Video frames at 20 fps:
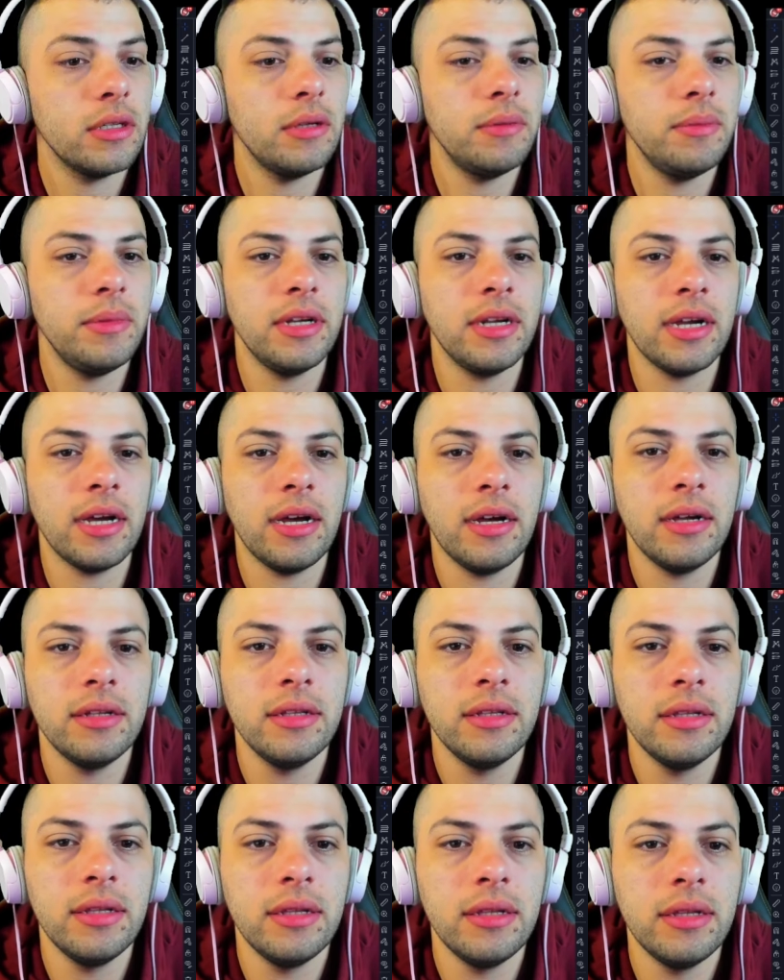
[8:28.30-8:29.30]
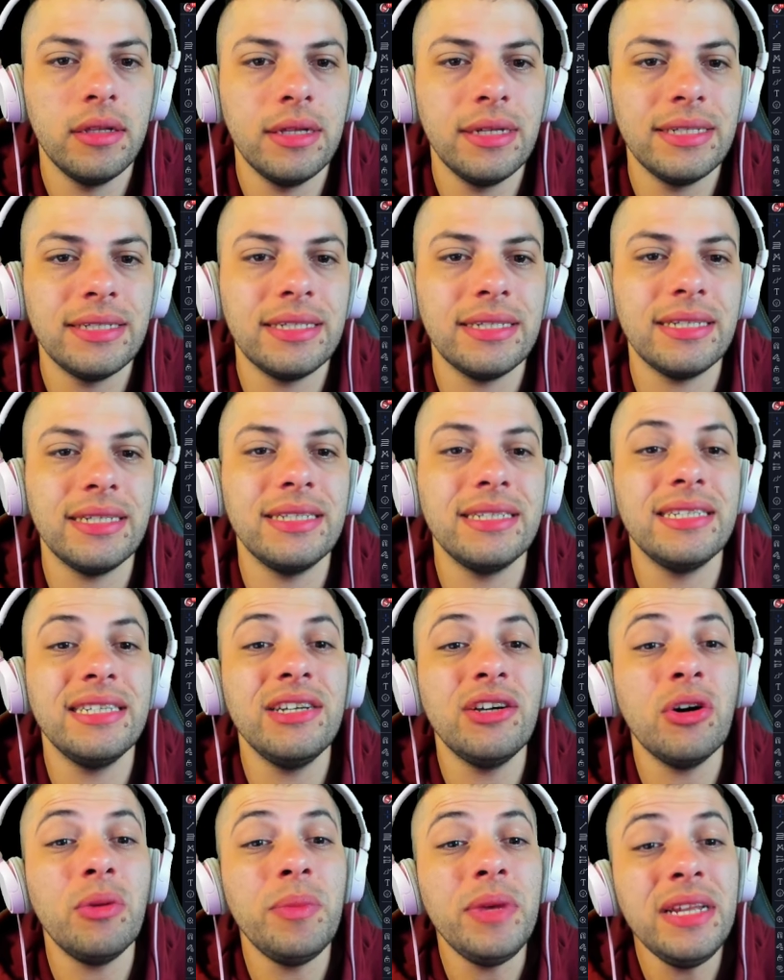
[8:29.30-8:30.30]
Miren acá.
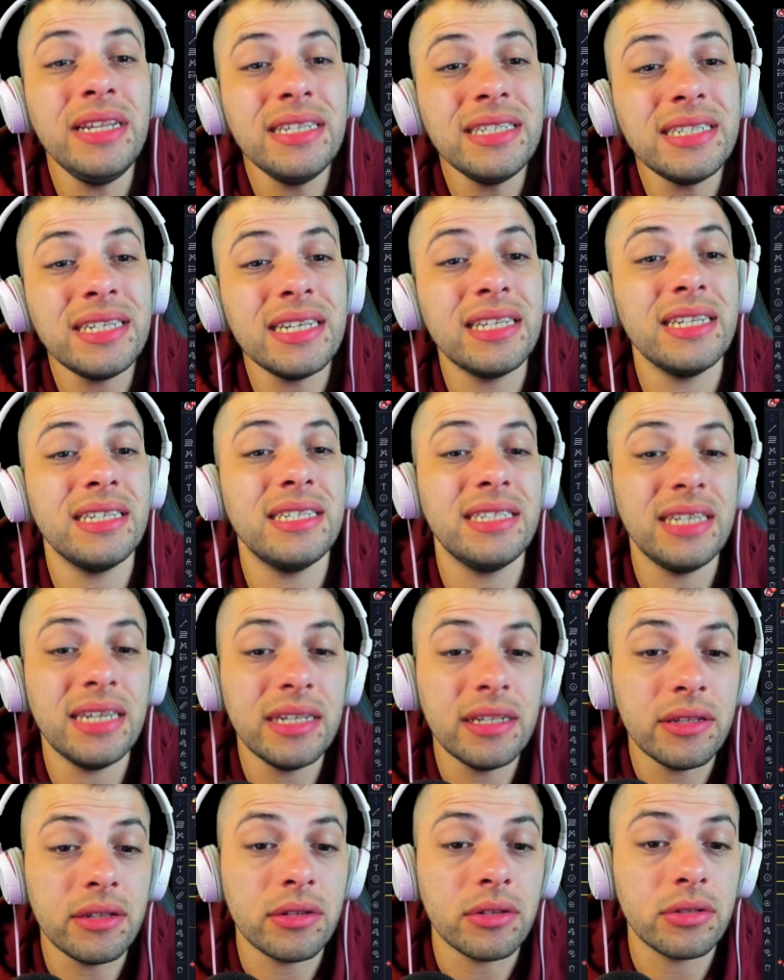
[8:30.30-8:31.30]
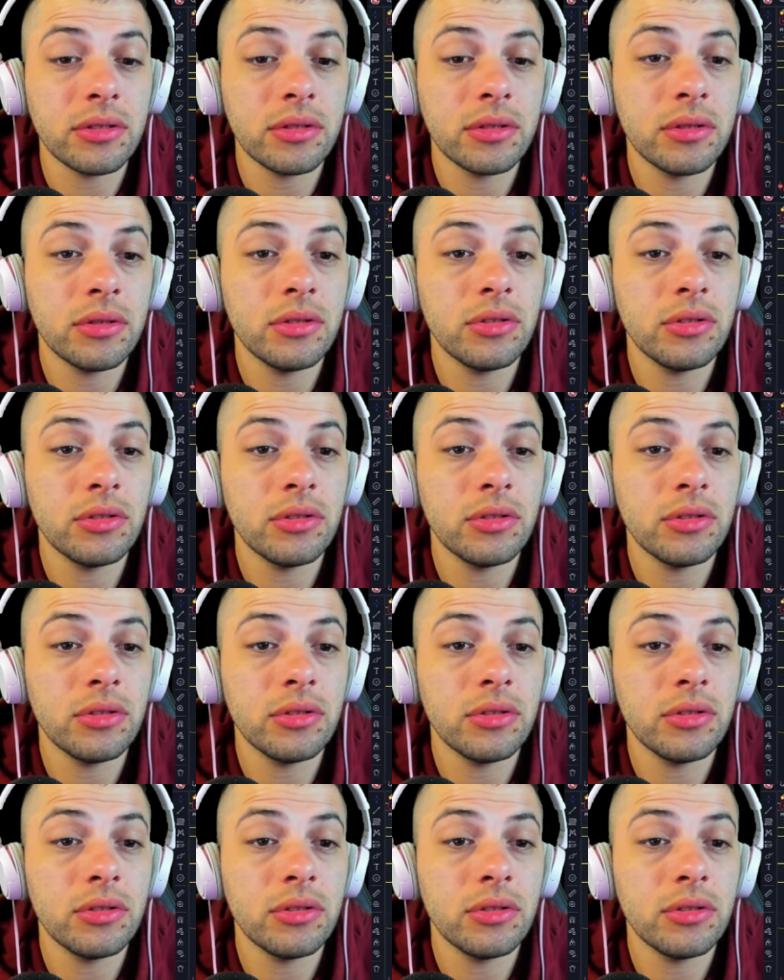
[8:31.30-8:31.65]
65.700.